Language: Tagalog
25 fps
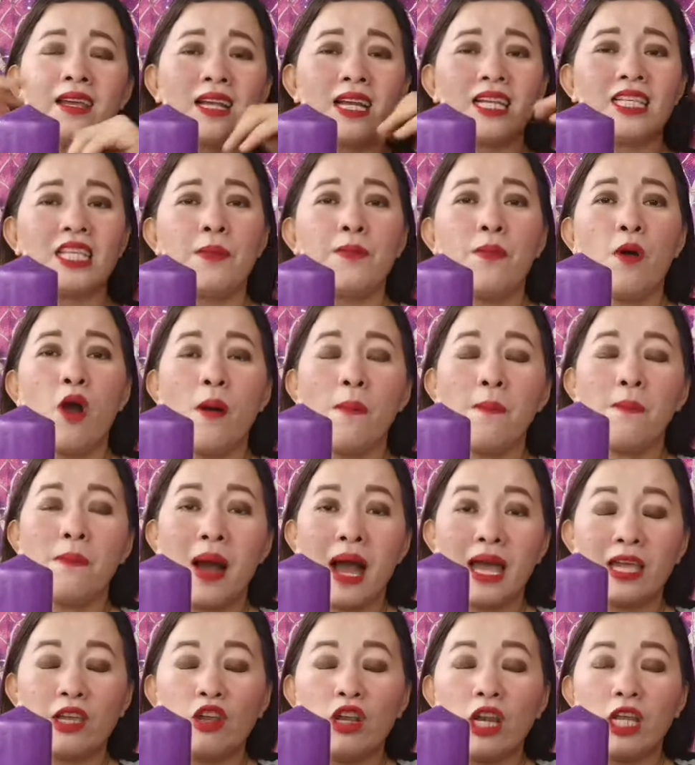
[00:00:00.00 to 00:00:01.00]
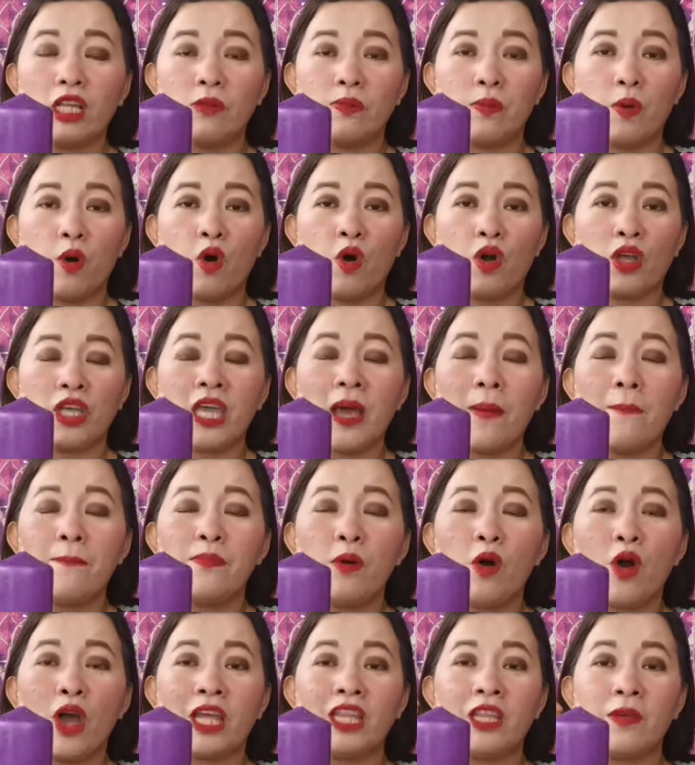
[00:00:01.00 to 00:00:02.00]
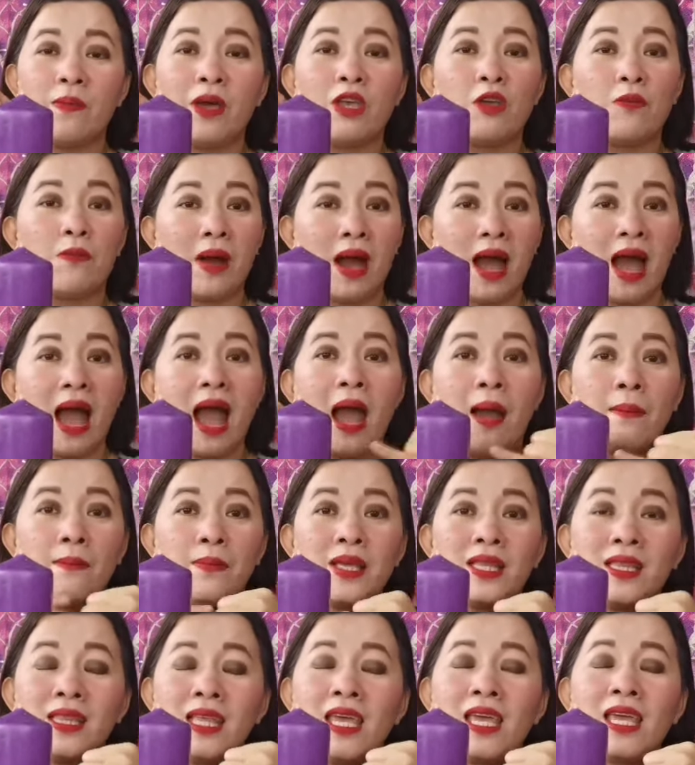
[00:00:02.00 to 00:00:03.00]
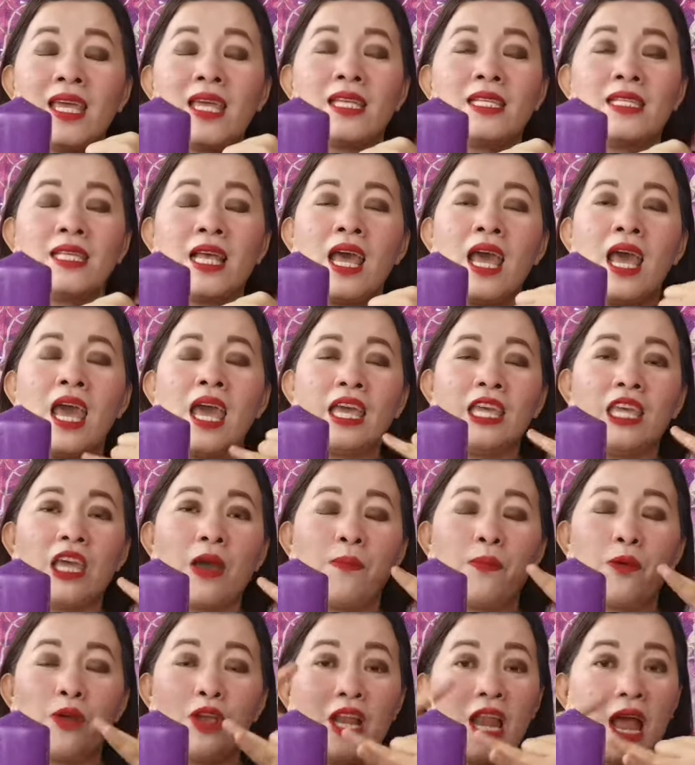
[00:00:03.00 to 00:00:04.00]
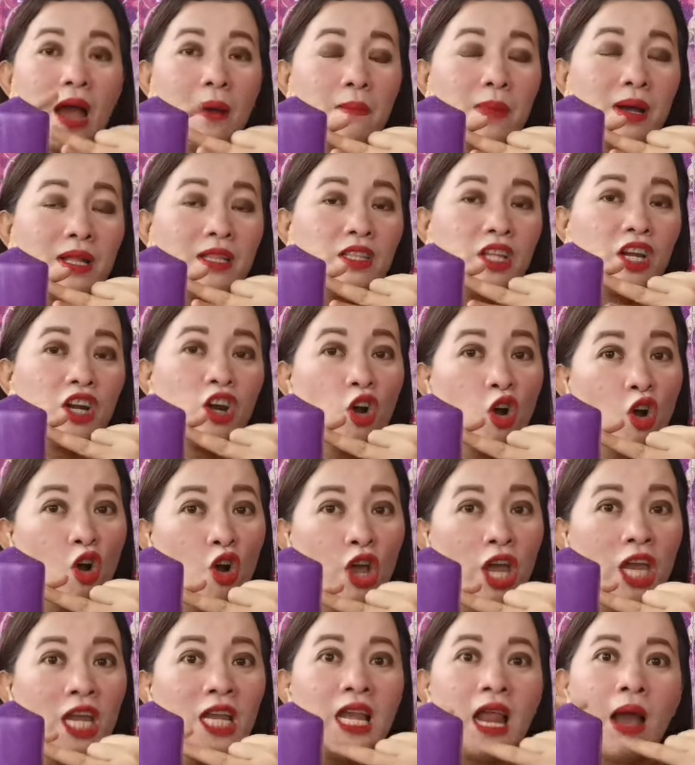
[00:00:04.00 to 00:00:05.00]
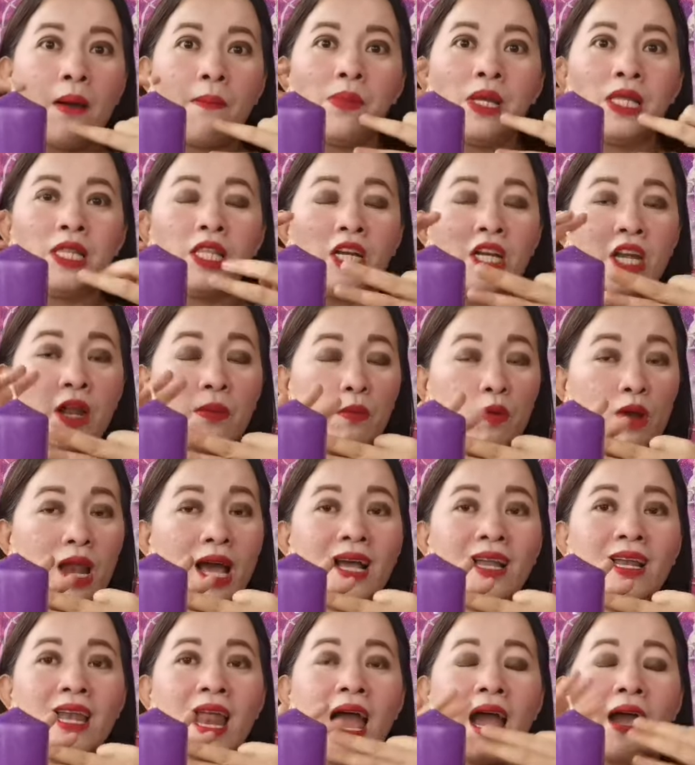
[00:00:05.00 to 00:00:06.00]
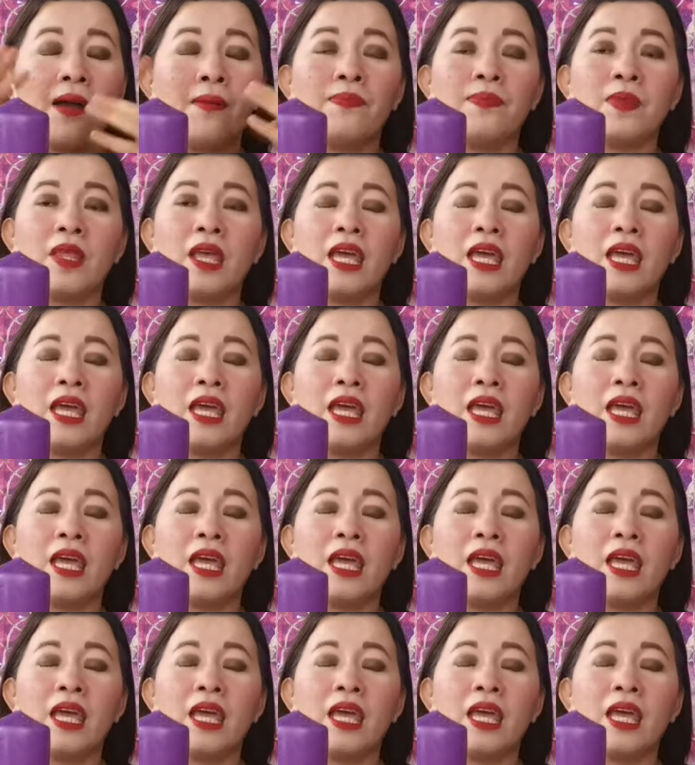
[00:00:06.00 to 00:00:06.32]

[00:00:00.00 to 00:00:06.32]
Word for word: Kasi po ang violet po, yan po ay di ba yung mga amethyst, yan po yung lavender oil, lavender na bulaklak.